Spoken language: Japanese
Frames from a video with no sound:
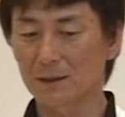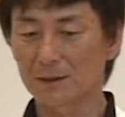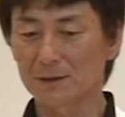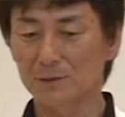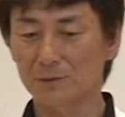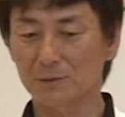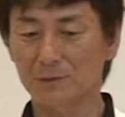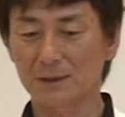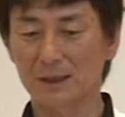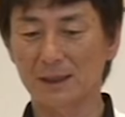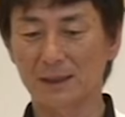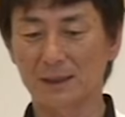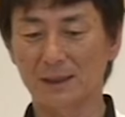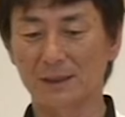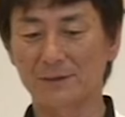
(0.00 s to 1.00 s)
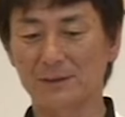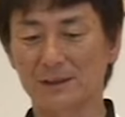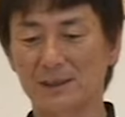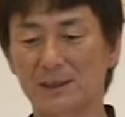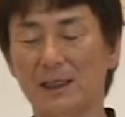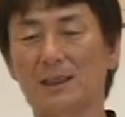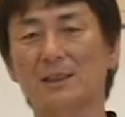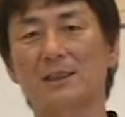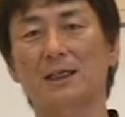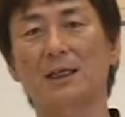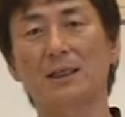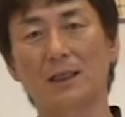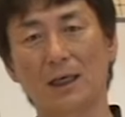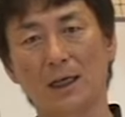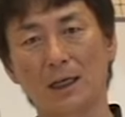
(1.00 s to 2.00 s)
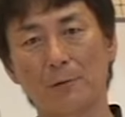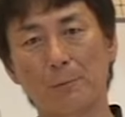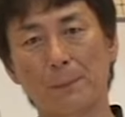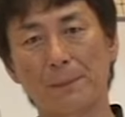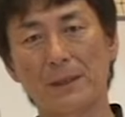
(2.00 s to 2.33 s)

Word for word: そのいわゆる指摘されて